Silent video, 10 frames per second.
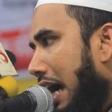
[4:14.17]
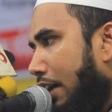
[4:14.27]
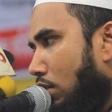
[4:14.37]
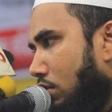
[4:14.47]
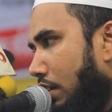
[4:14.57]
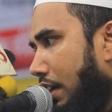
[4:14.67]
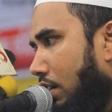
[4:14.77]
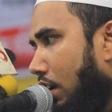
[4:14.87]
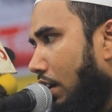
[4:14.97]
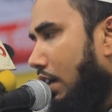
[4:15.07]
আরো জোরে
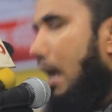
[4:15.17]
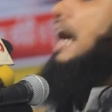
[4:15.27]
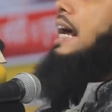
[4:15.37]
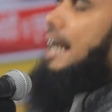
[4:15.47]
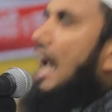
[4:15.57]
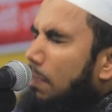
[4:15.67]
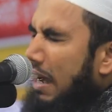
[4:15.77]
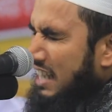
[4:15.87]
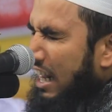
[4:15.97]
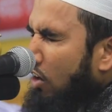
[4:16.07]
কন এ
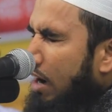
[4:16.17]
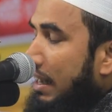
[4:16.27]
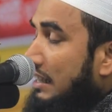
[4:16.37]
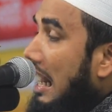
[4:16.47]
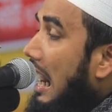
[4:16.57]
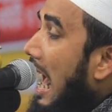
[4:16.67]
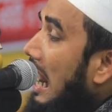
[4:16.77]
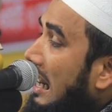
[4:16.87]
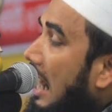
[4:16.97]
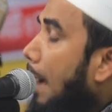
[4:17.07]
বাজানগো আমার তাহলে
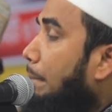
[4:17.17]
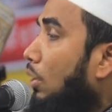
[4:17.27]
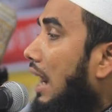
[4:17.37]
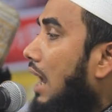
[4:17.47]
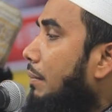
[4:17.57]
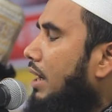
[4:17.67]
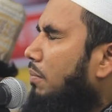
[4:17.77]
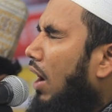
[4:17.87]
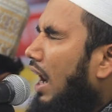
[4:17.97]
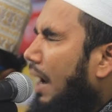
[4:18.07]
আল্লাহ রাবুল আলামিন
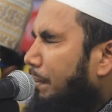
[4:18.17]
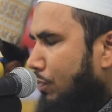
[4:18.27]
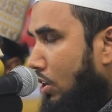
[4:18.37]
বলেন